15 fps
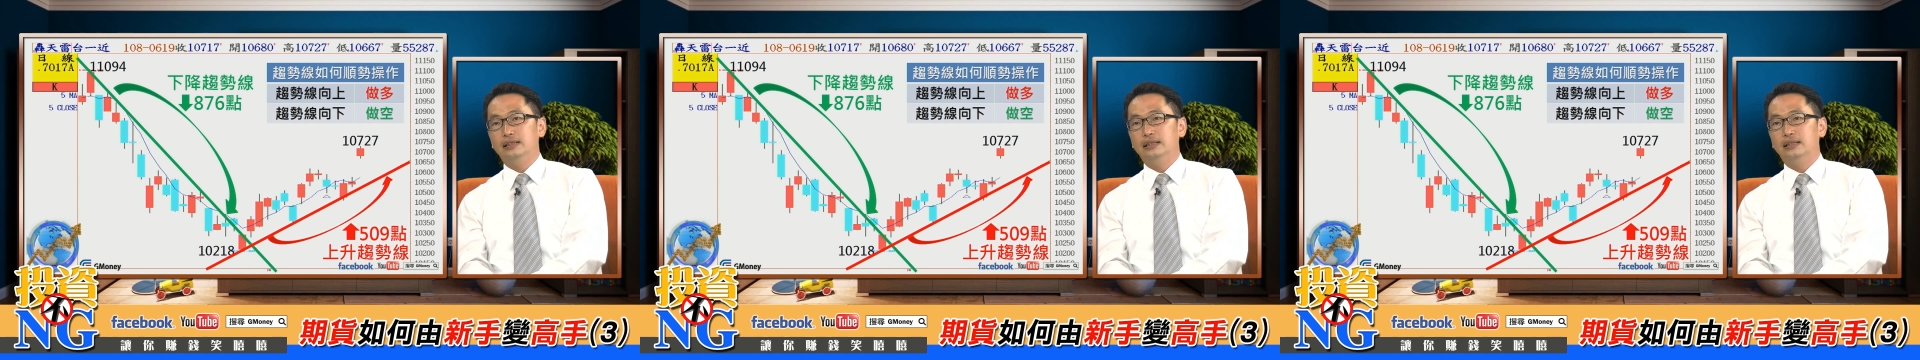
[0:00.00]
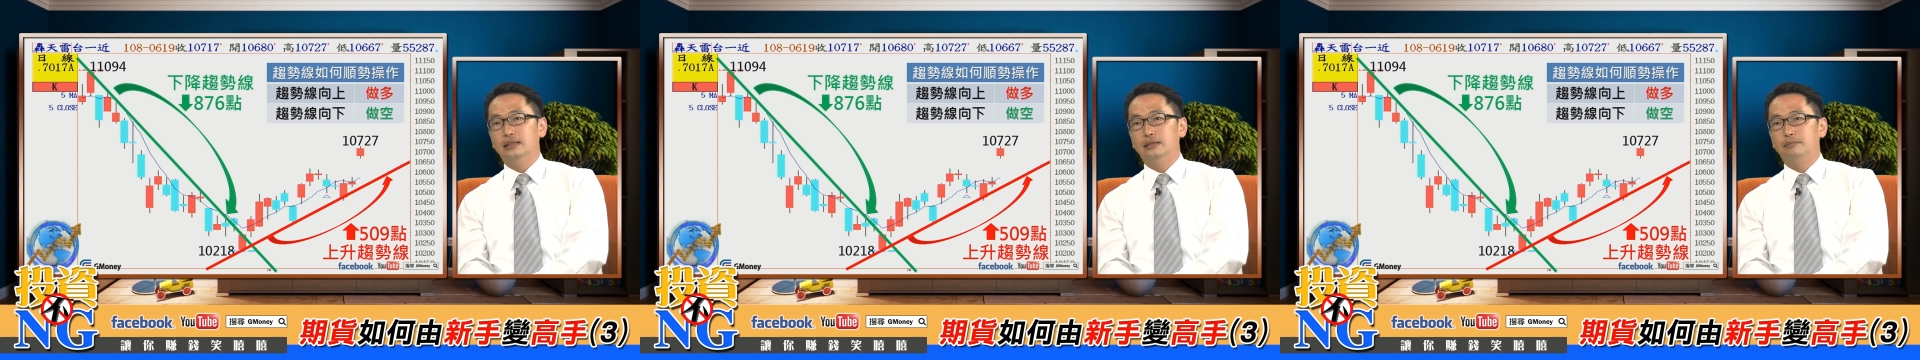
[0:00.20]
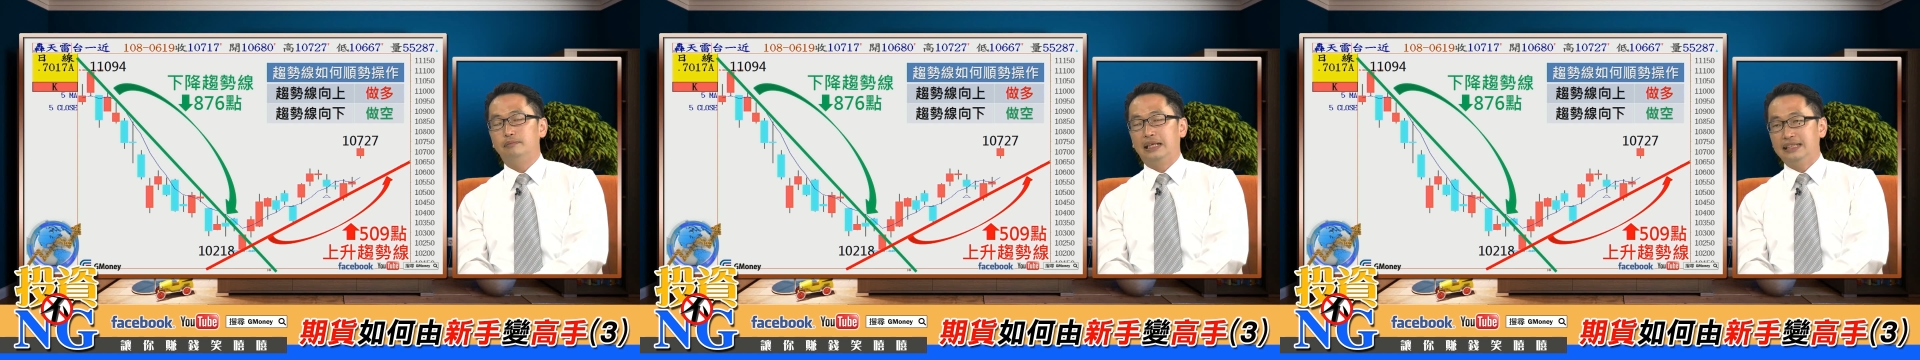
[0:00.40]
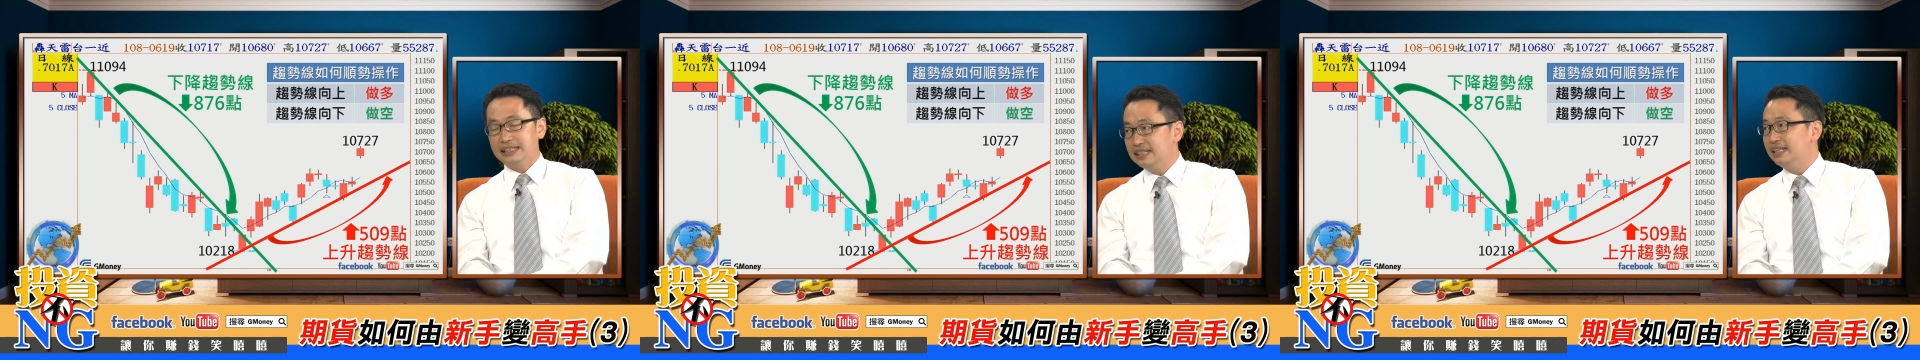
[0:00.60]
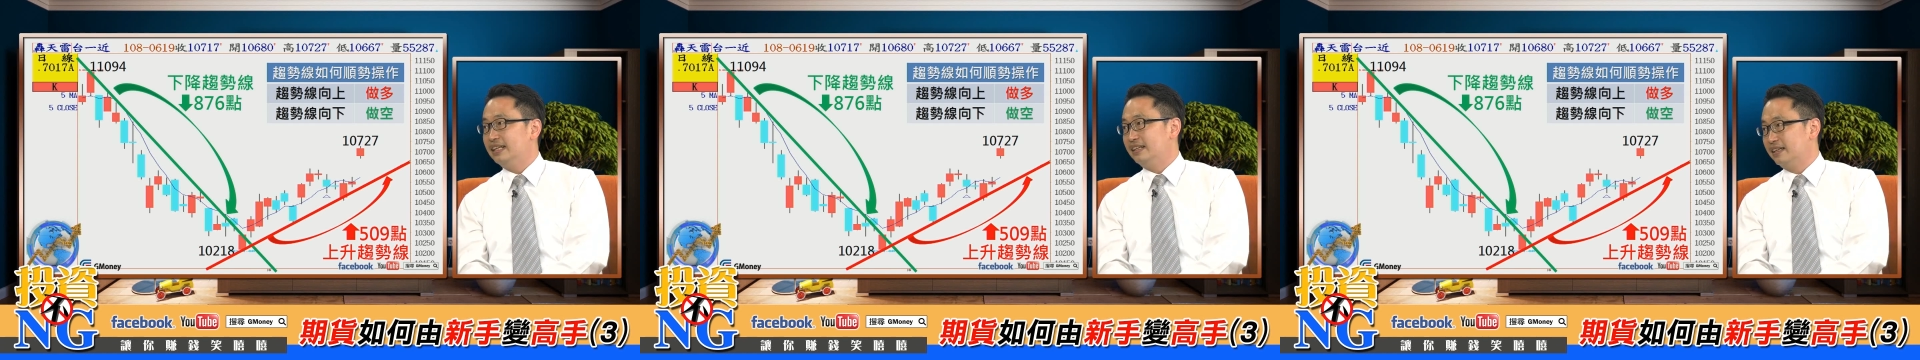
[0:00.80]
一个蛮
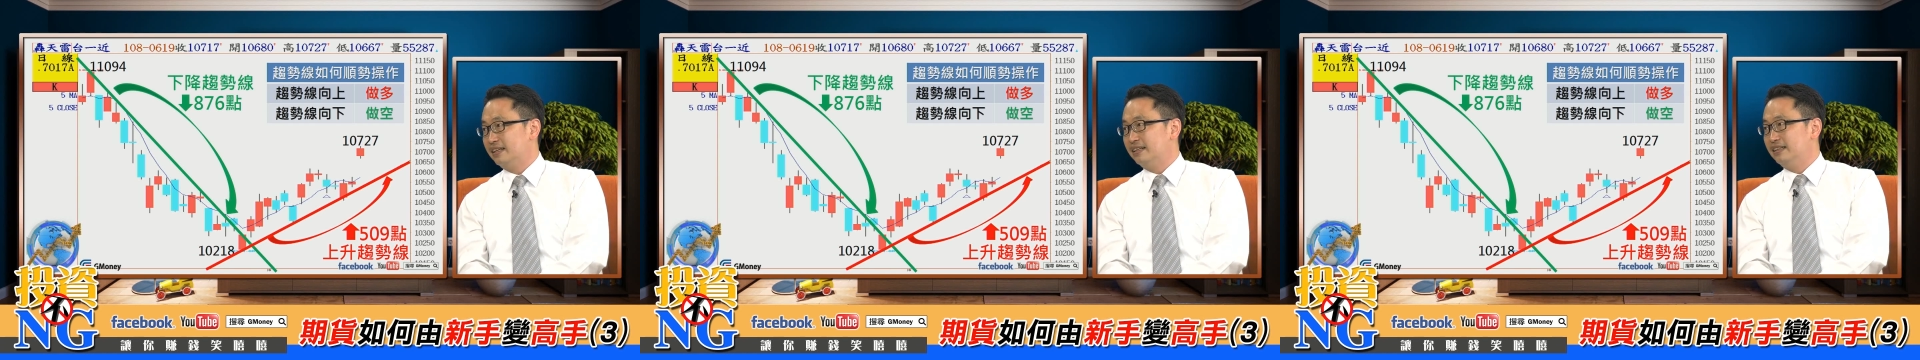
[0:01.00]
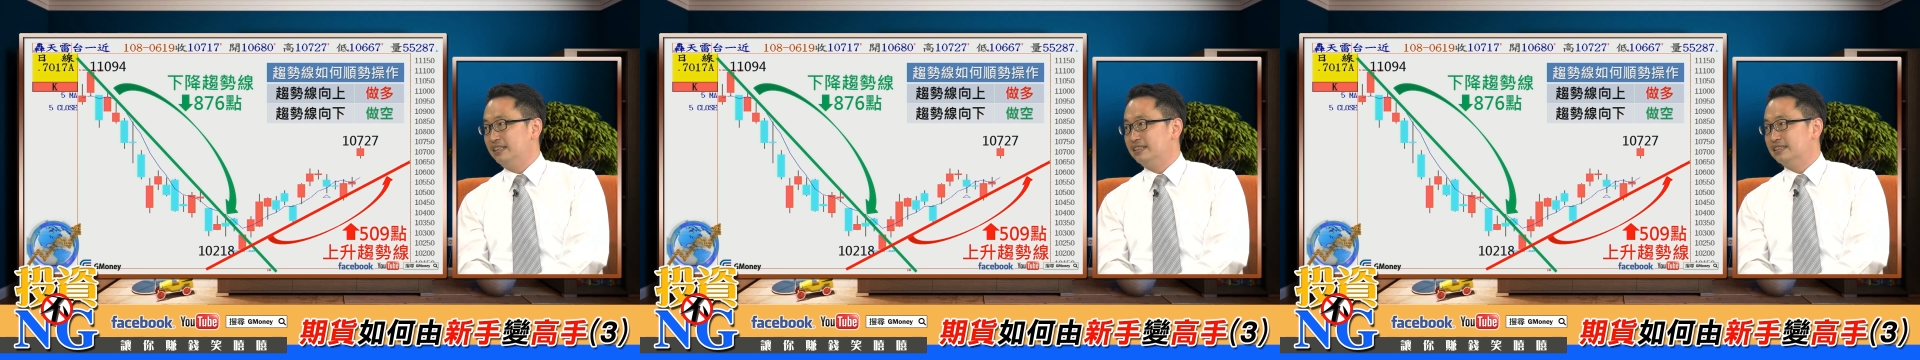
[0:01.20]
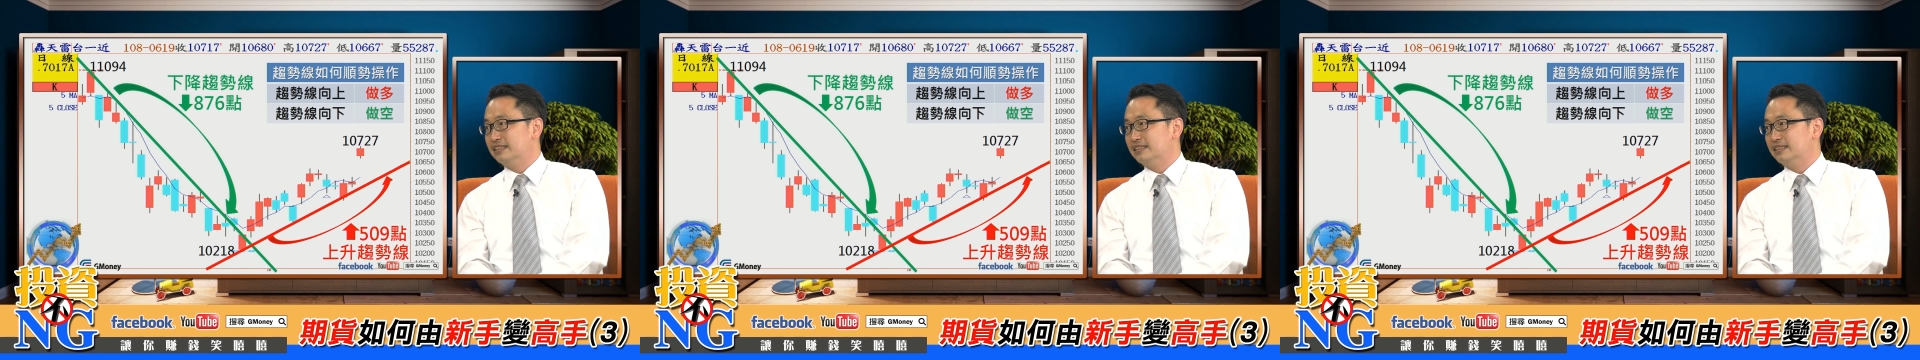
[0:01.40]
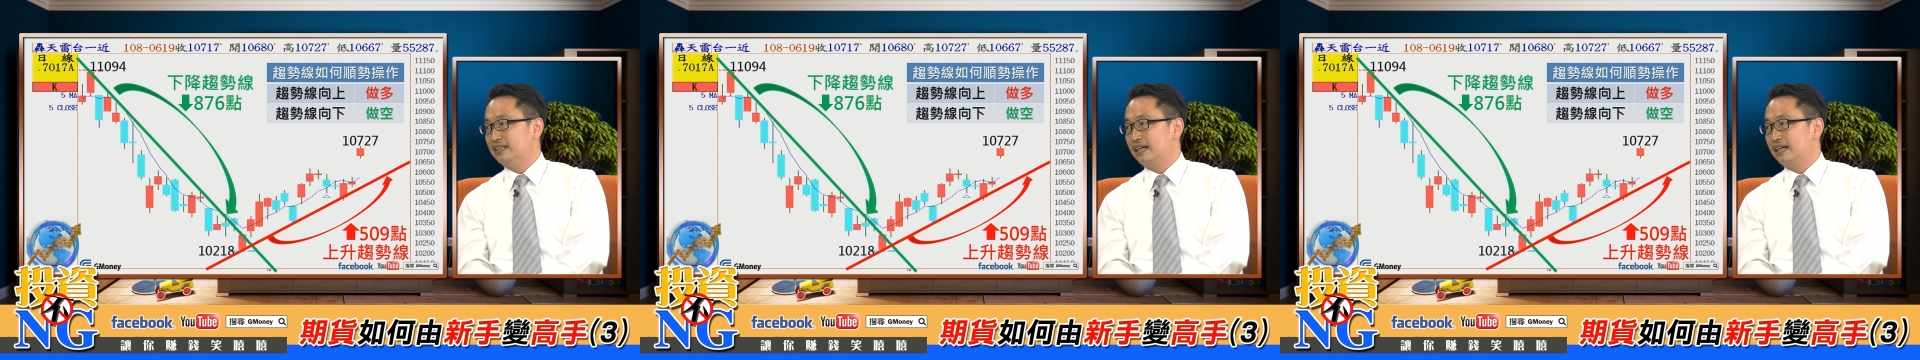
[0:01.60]
经典的一个例子，